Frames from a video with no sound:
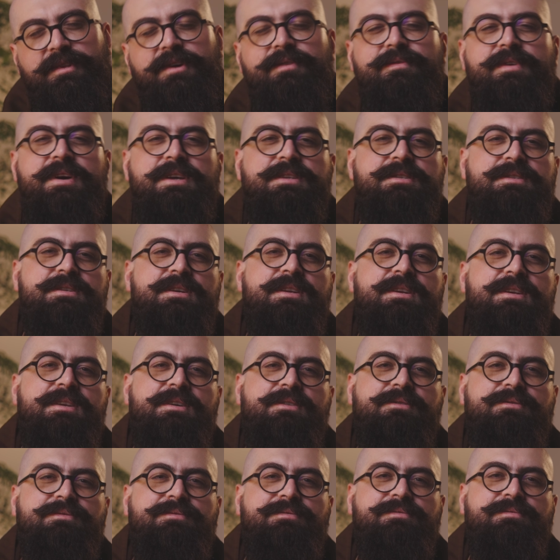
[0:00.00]
não é
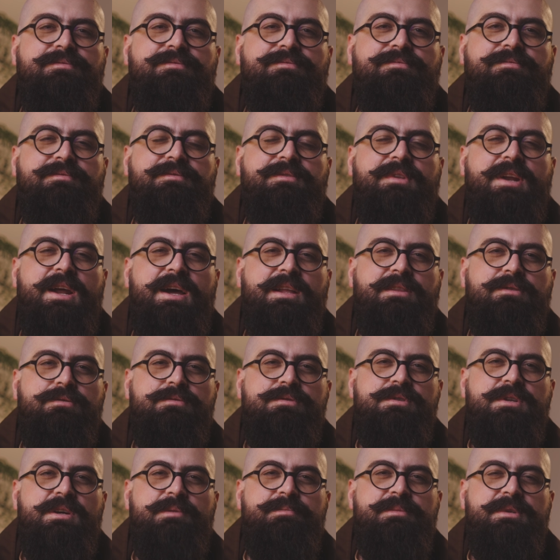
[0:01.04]
senão um
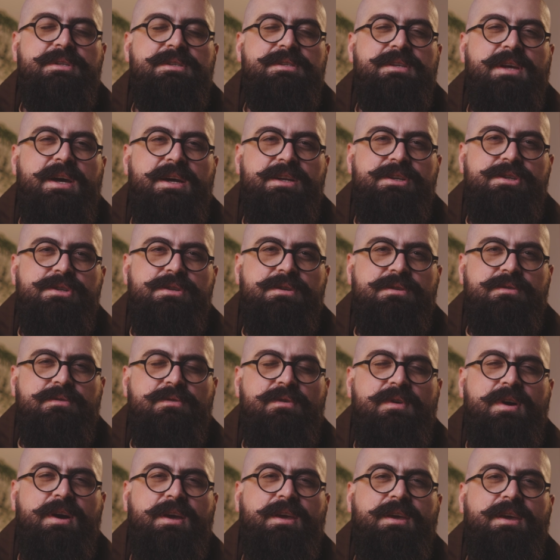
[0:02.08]
trato de amizade
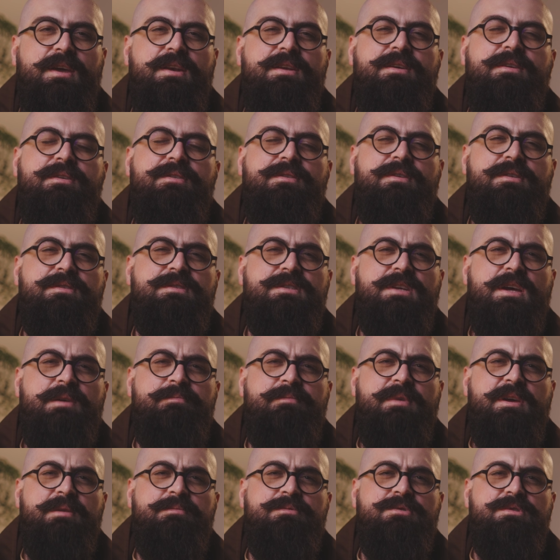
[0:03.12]
com aquele que nós
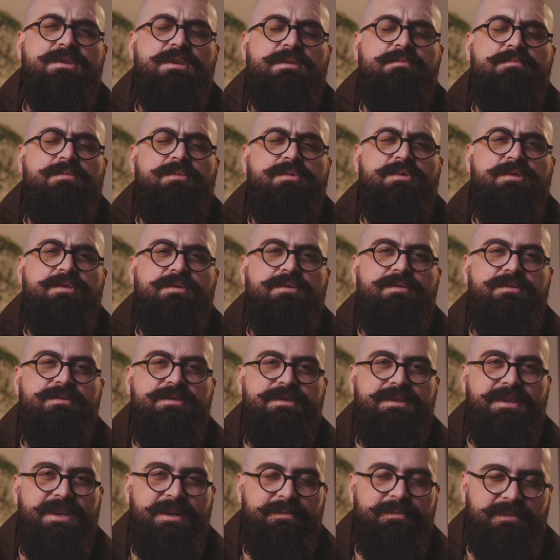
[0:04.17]
sabemos que muito
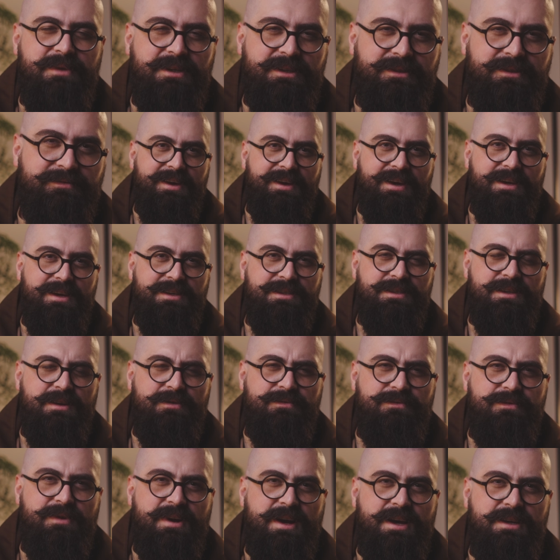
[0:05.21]
nos ama. Esta
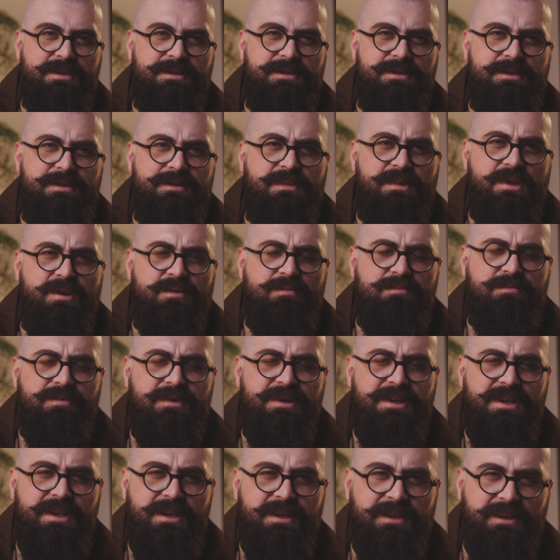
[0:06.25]
frase tão
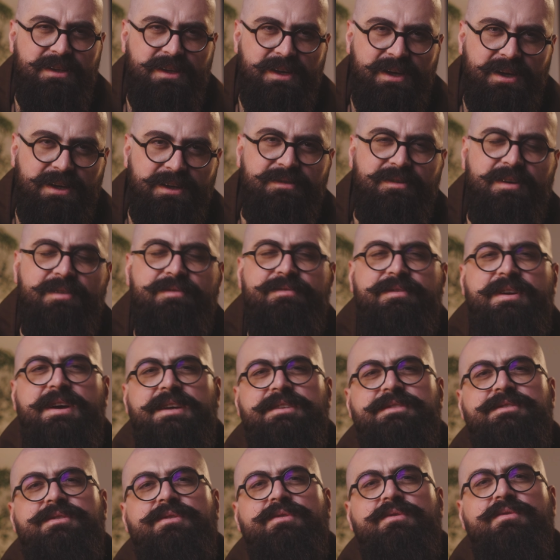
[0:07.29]
linda, uma
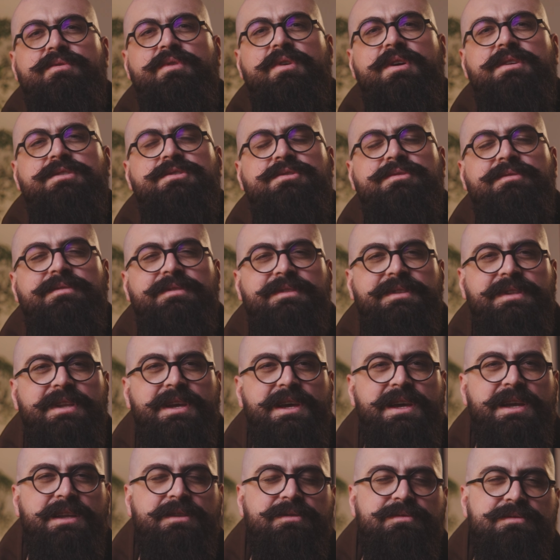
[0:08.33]
frase que eu gosto
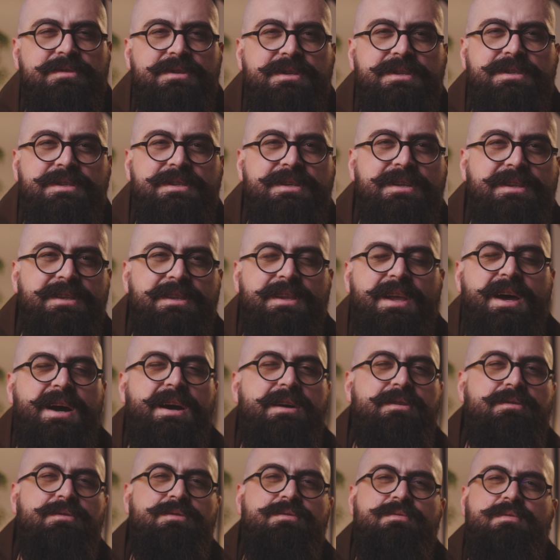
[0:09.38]
tanto de
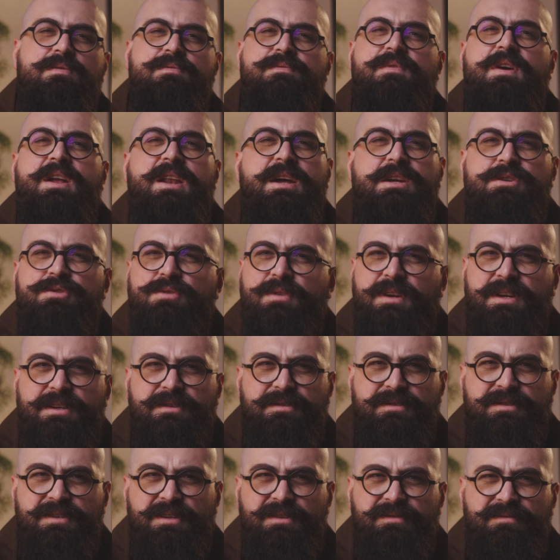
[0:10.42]
citar quando eu vou falar de
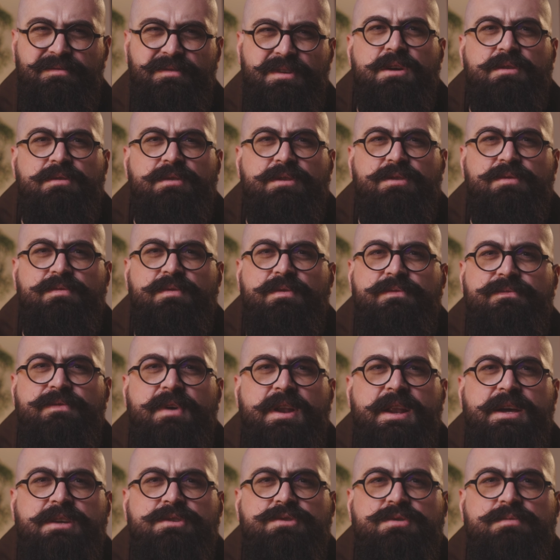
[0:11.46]
oração, quando eu vou
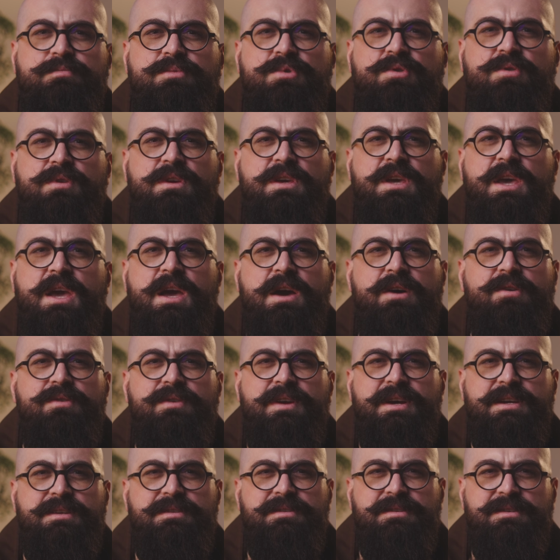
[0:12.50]
falar sobre o que é
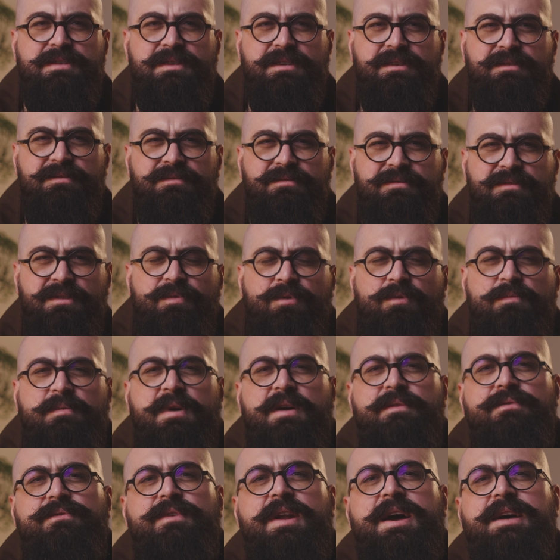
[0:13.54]
oração,
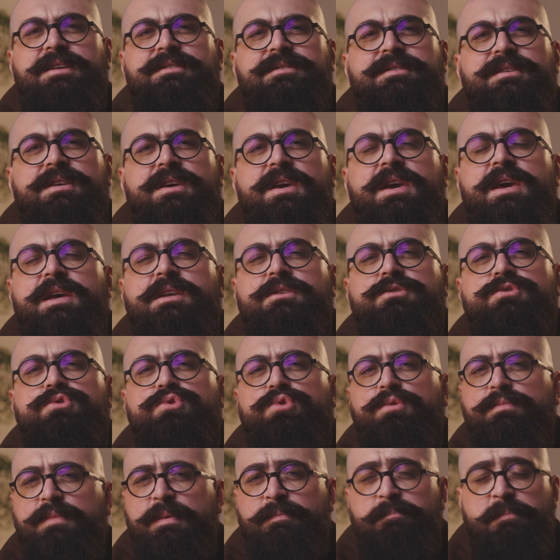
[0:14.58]
uma frase que
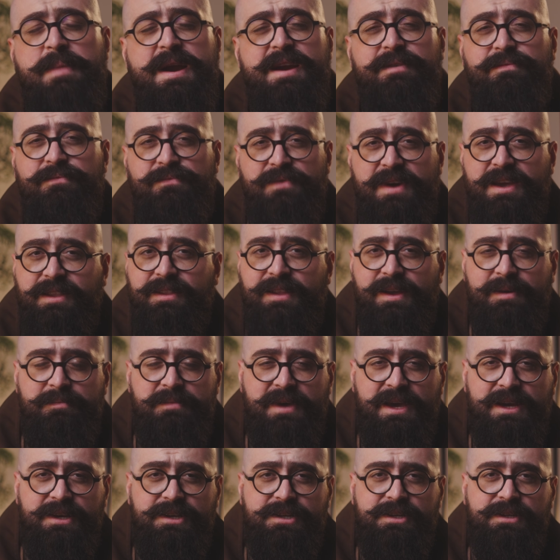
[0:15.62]
resume
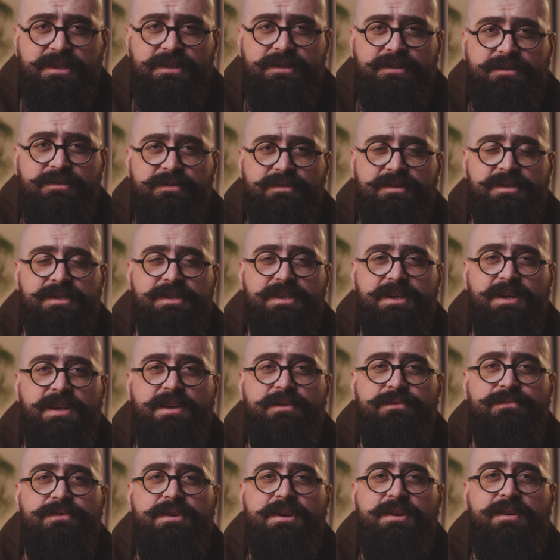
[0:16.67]
perfeitamente o que
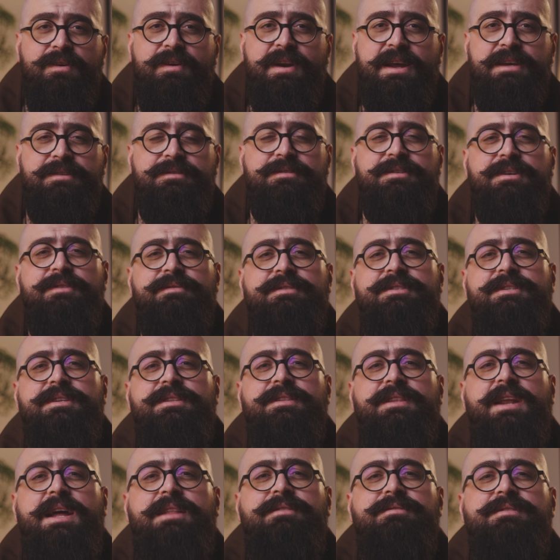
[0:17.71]
significa oração, esse
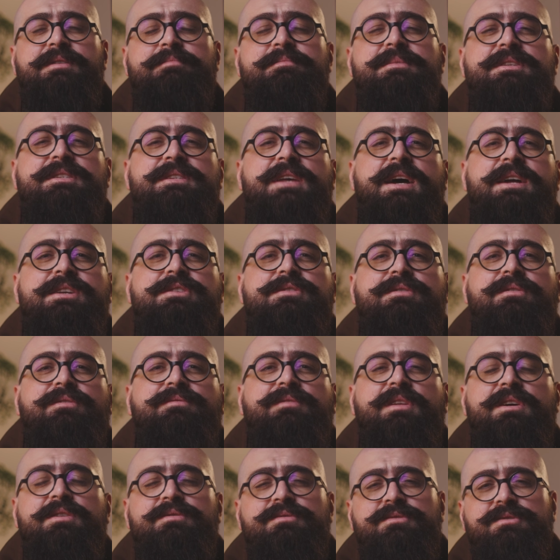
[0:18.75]
trato de amizade com
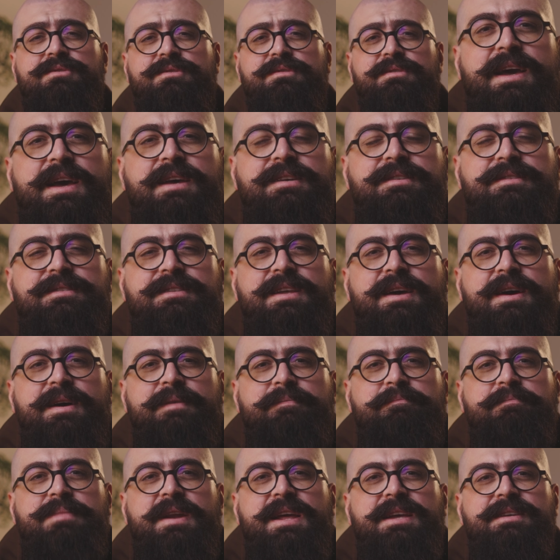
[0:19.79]
Deus, esta
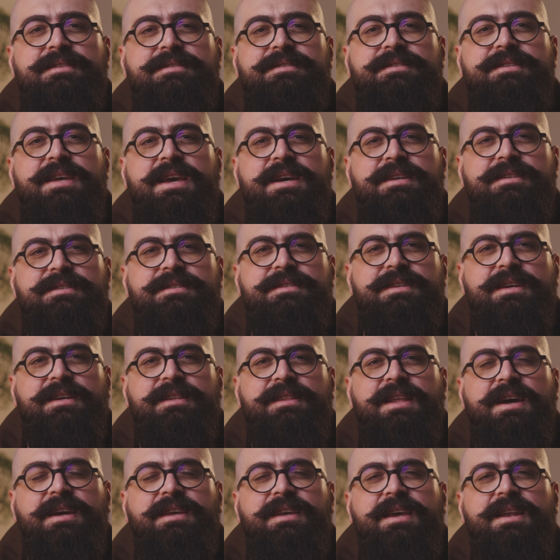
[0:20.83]
presença
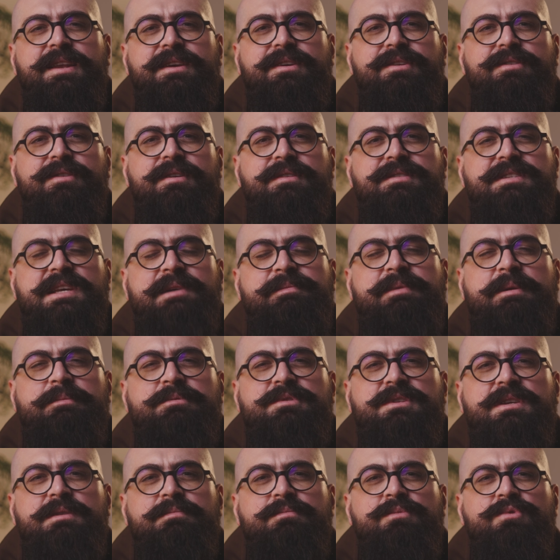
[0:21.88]
daquele que nós
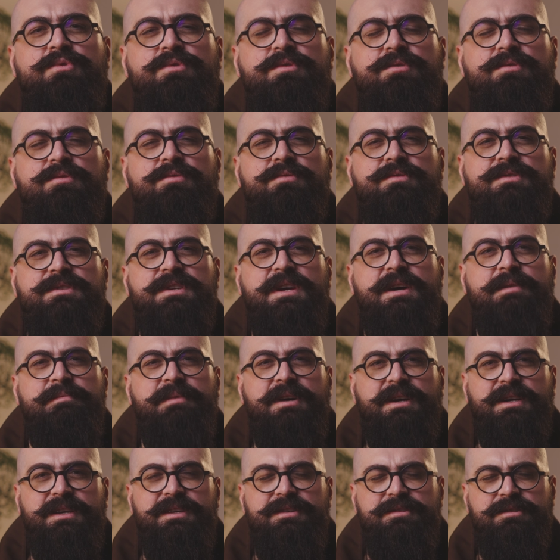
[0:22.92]
sabemos que muito nos
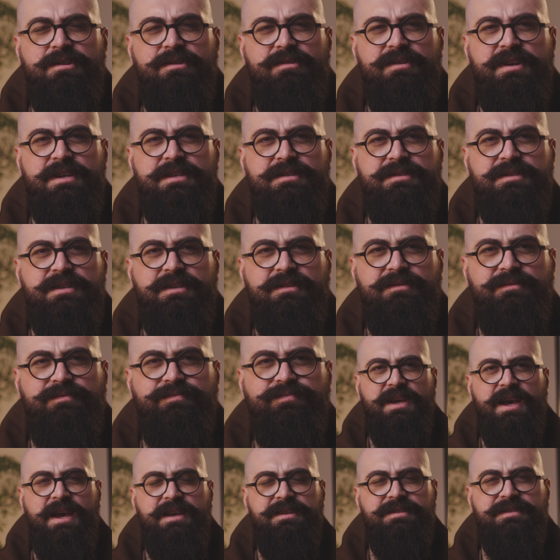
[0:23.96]
ama, isso é oração,
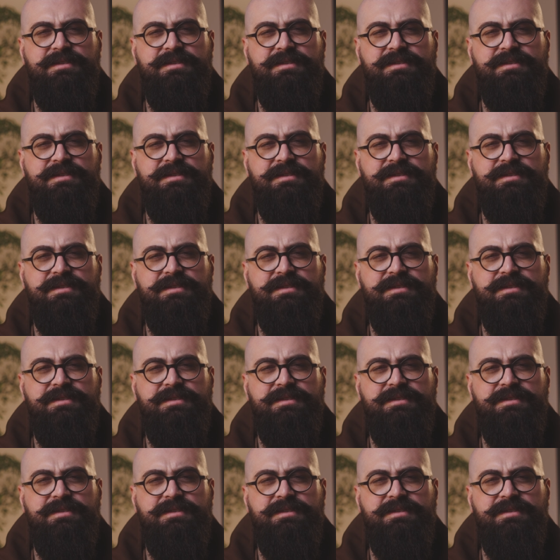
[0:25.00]
é